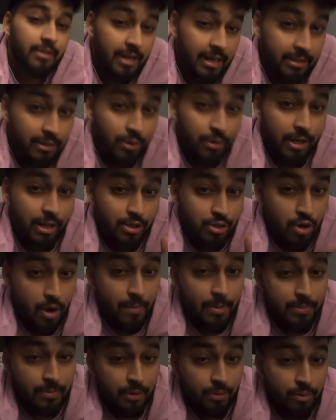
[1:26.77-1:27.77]
गाइस दो हजार चौबीस में
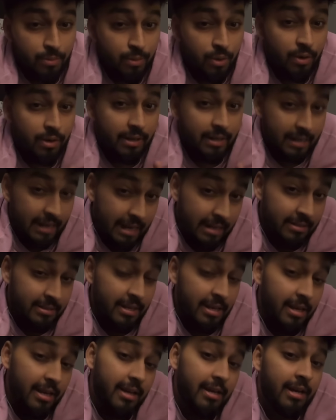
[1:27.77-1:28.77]
तुम लोग कैसे
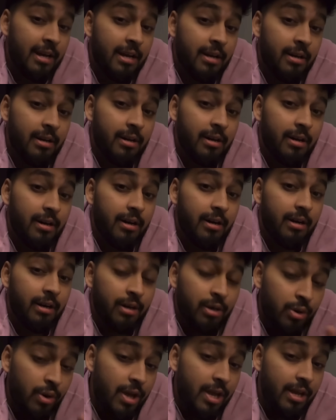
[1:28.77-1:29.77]
एक
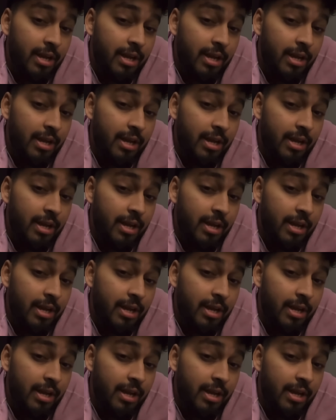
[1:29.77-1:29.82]
ग्रोइंग